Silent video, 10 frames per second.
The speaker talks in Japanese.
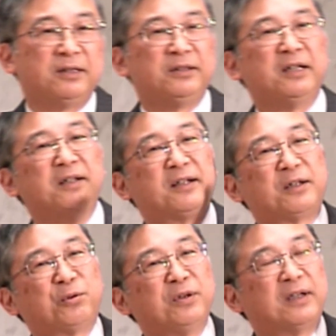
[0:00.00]
天から
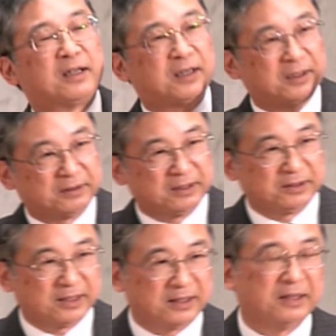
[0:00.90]
声がかかってき
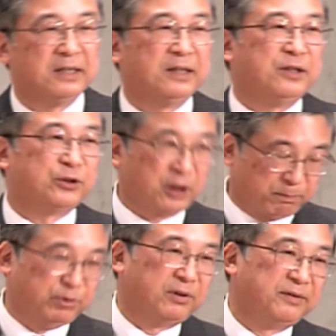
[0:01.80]
て「
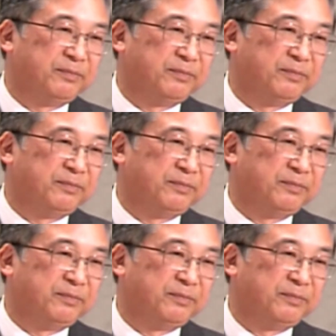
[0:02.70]
ストップ」と「